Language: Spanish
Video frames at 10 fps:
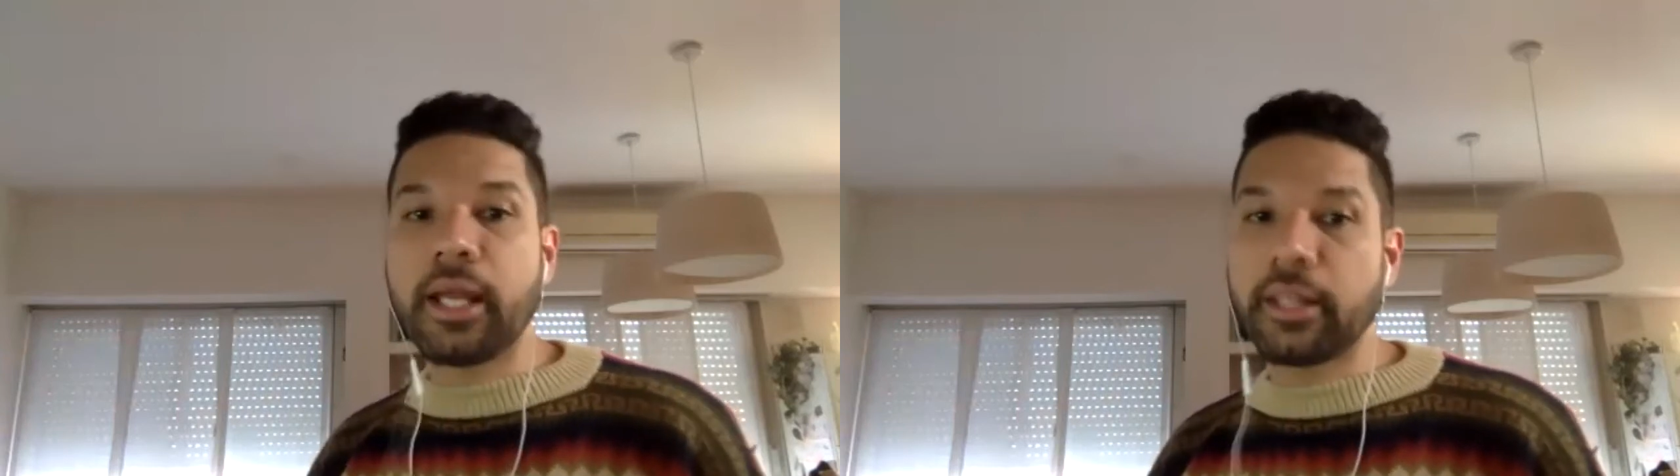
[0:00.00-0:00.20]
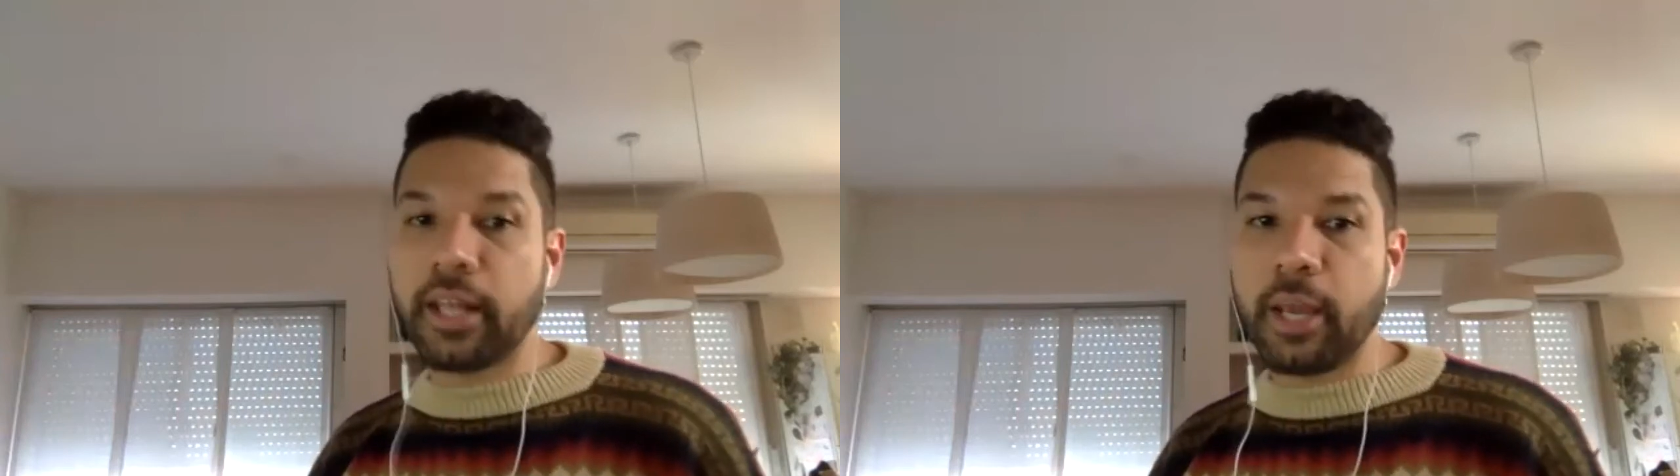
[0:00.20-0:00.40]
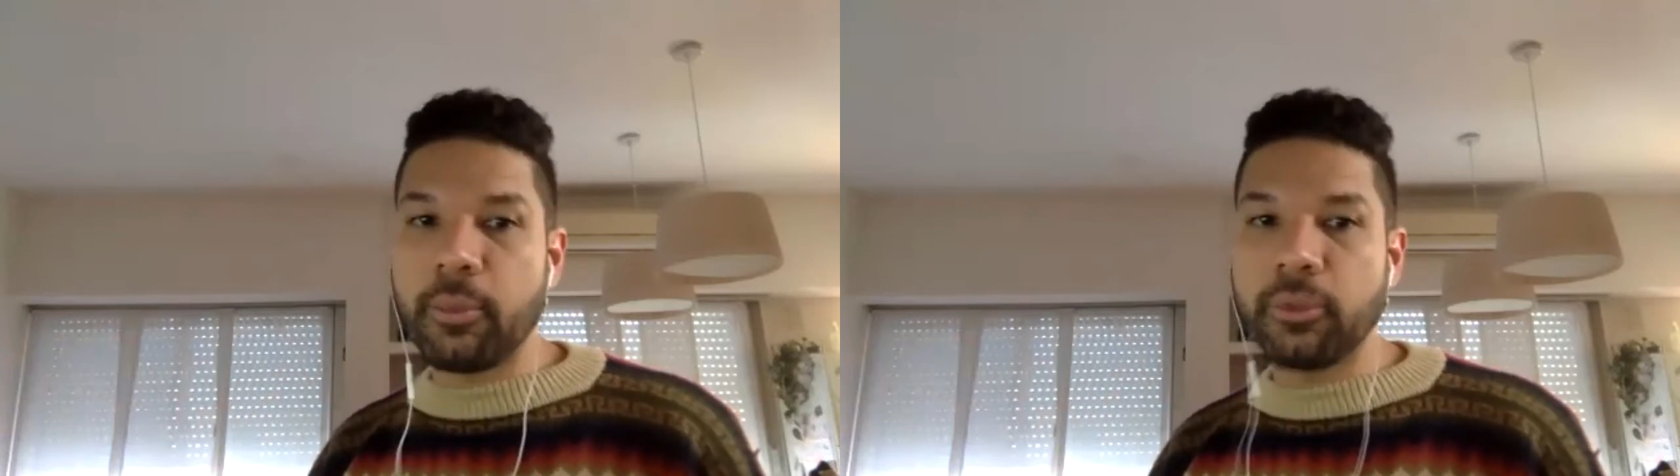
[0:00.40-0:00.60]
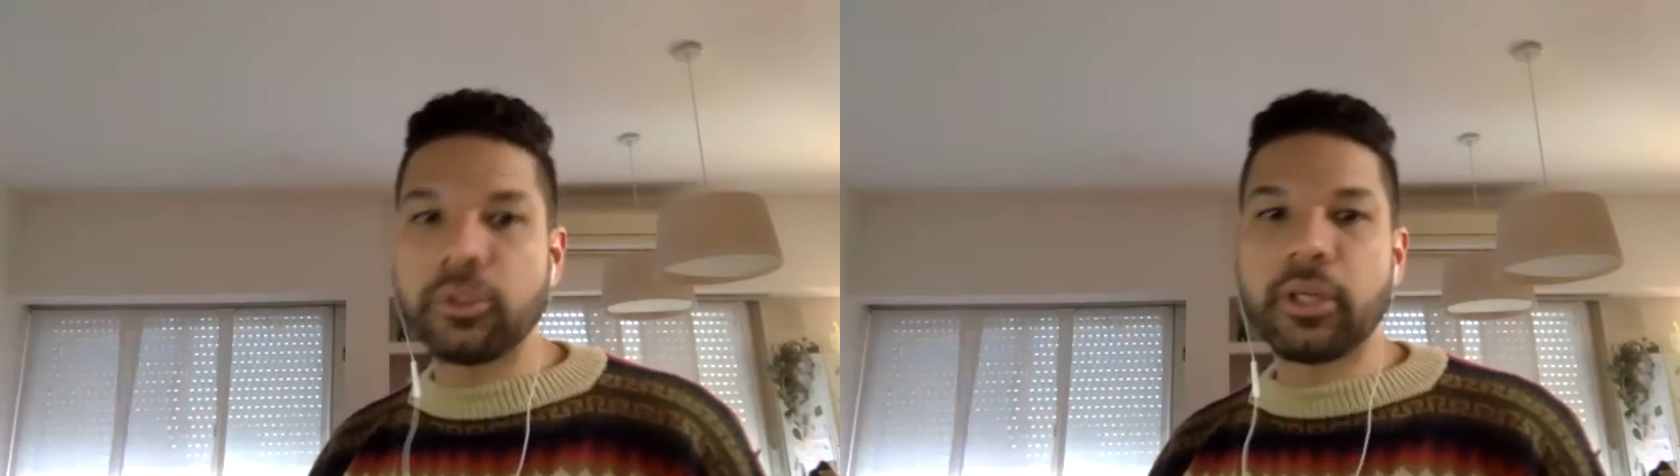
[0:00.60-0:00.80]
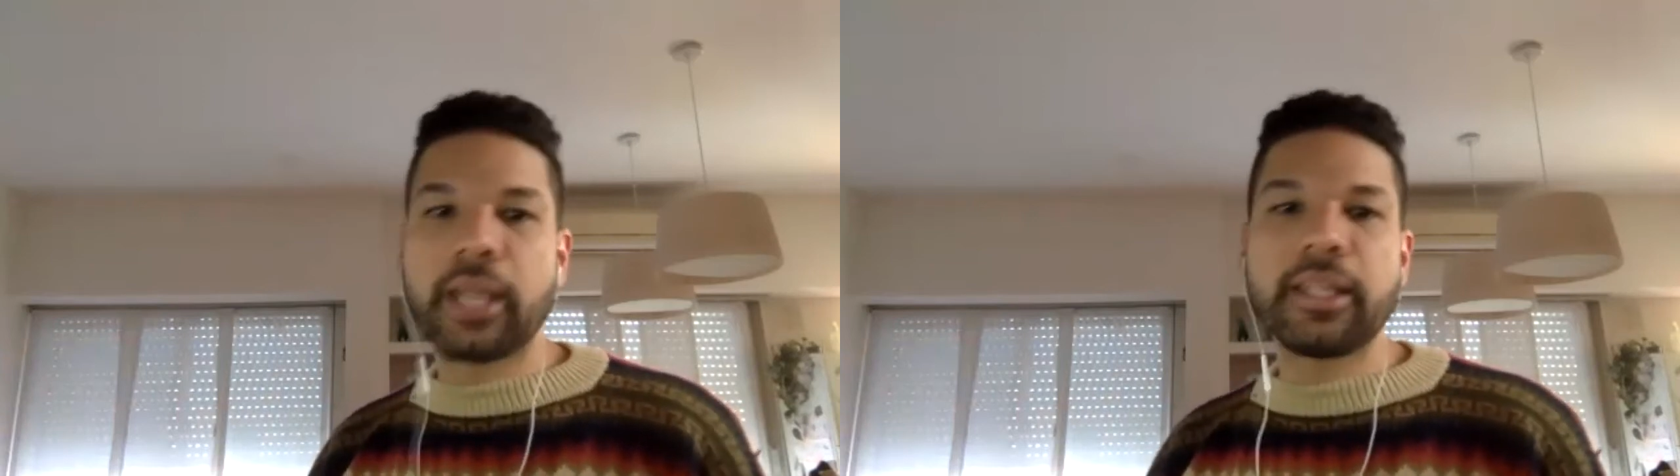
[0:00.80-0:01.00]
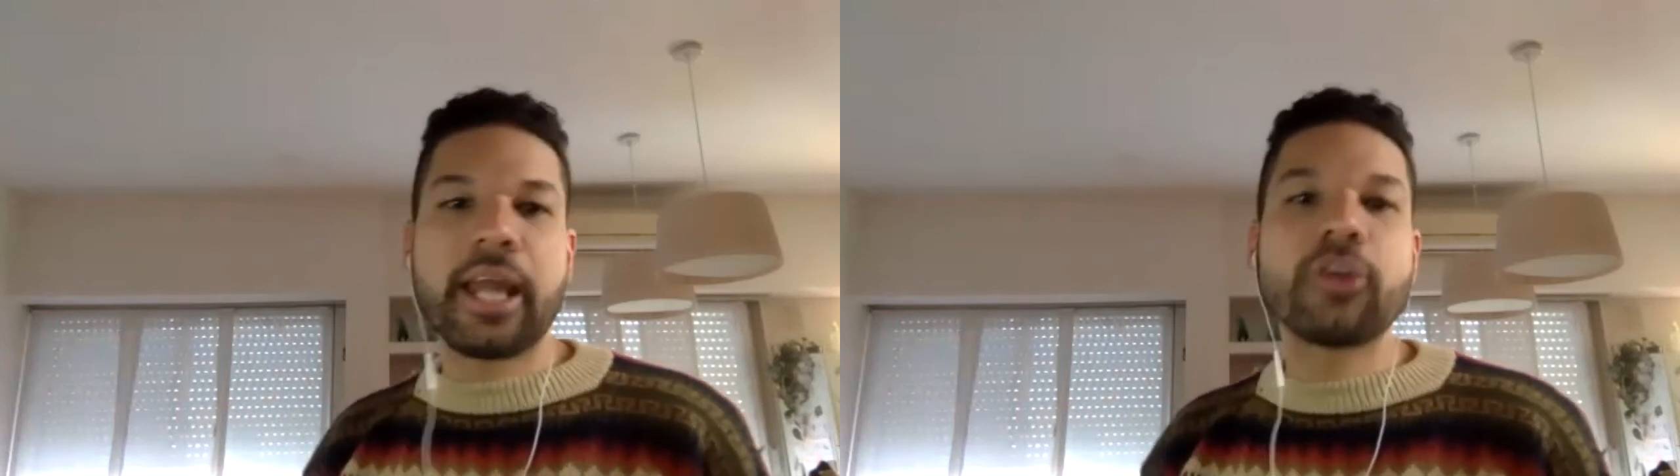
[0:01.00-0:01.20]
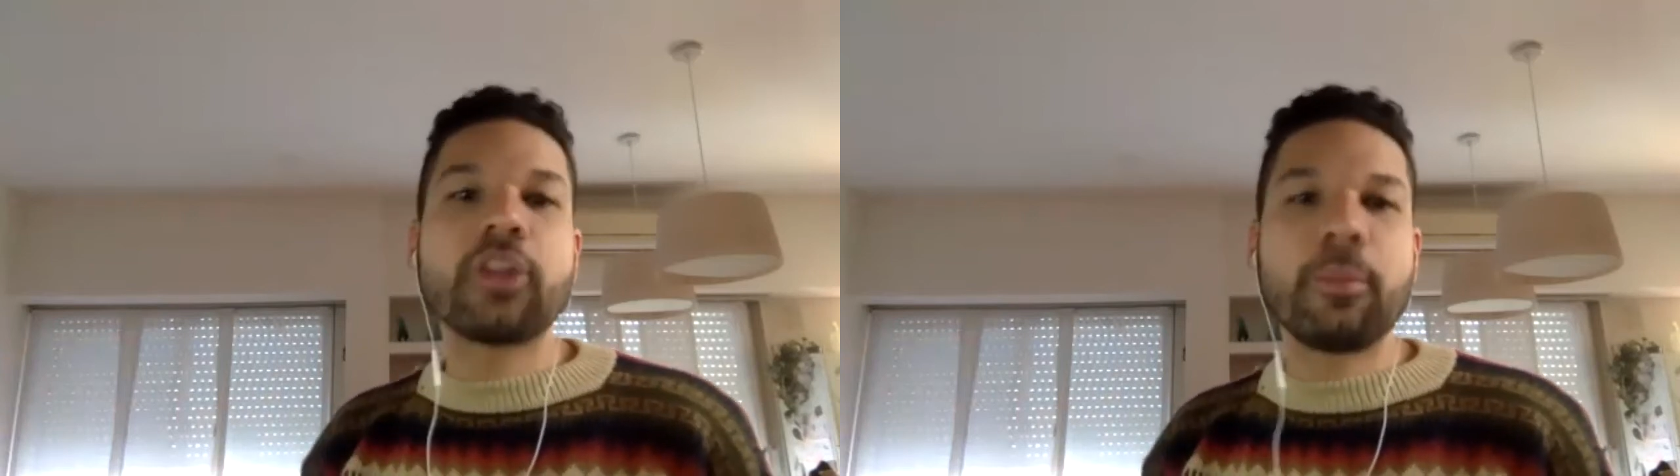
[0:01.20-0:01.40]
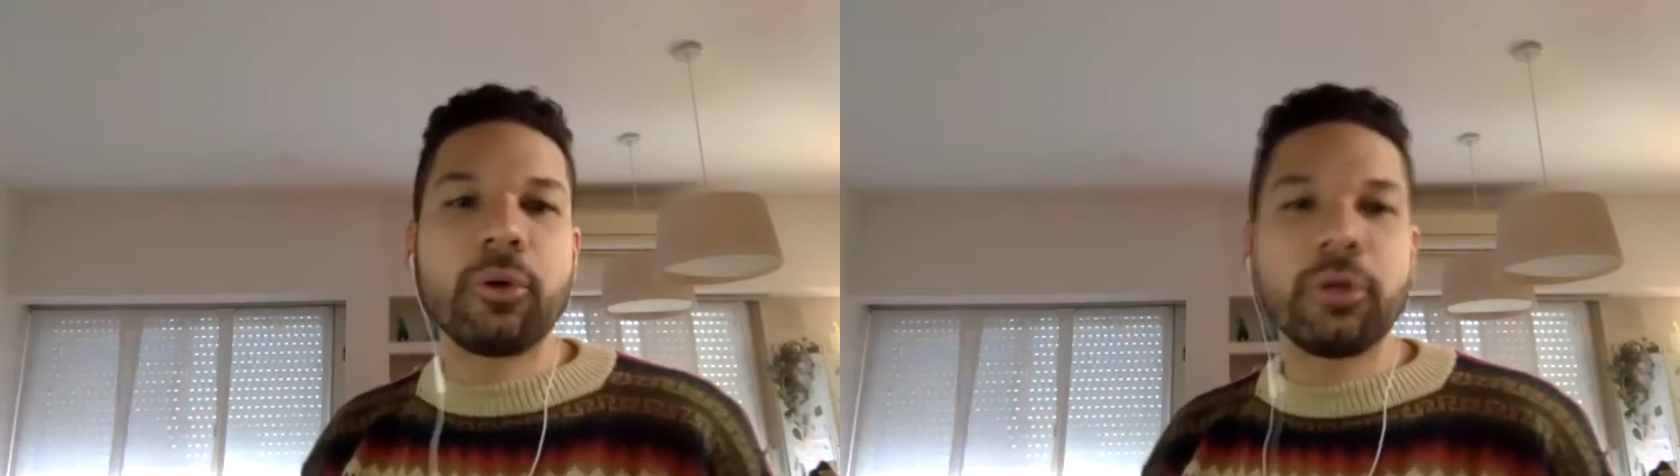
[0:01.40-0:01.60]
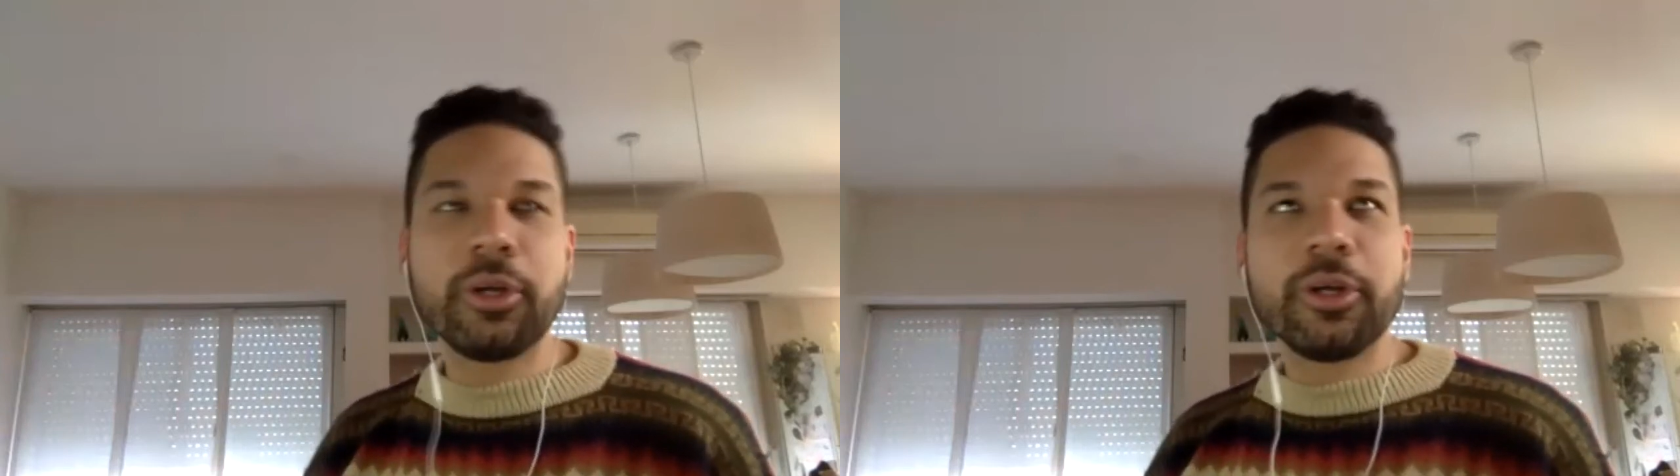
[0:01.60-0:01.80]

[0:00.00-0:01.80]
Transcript: que tenemos, que este año estamos,